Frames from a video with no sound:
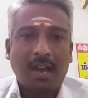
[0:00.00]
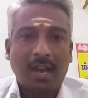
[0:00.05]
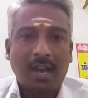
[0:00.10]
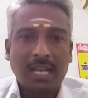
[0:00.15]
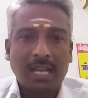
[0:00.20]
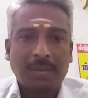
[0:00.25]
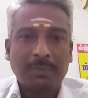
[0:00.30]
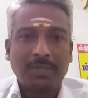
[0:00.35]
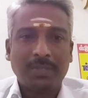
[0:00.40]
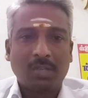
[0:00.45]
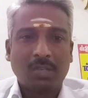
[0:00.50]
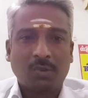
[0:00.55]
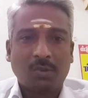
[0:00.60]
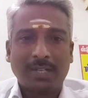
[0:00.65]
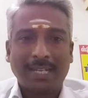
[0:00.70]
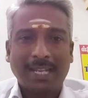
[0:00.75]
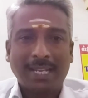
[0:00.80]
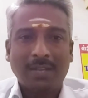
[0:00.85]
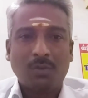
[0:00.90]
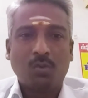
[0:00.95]
ஆரம்பித்த
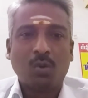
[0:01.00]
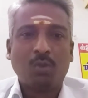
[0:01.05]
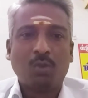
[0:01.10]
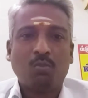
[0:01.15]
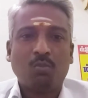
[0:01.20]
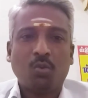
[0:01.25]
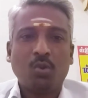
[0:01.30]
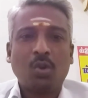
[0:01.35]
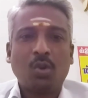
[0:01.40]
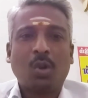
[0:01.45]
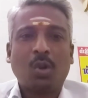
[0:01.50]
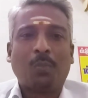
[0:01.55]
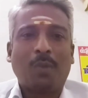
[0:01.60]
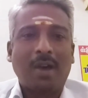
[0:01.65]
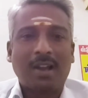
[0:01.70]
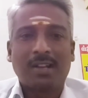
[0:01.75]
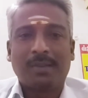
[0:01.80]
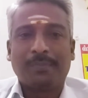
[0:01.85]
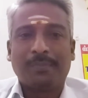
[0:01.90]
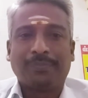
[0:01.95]
உடனே ஒரு மூன்று
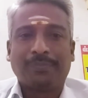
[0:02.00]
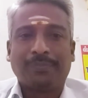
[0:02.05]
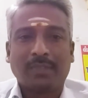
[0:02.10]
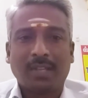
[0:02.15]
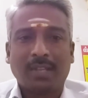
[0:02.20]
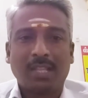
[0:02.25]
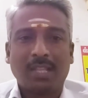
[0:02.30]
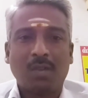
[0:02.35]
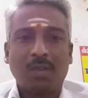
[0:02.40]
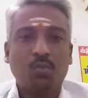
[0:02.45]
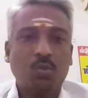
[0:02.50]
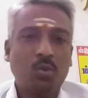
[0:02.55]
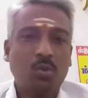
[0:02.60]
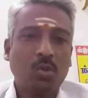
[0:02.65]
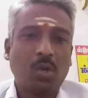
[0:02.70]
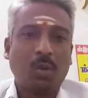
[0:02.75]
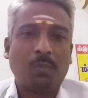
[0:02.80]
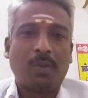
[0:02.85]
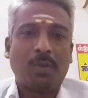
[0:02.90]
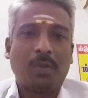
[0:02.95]
பாகம் அதாவது
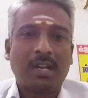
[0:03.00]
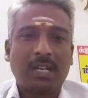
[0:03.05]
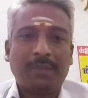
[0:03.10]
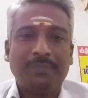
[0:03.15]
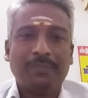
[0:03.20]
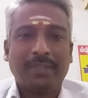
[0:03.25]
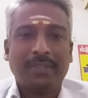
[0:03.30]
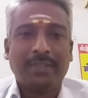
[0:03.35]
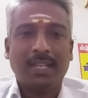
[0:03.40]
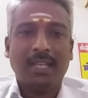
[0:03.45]
மூன்று பாகம்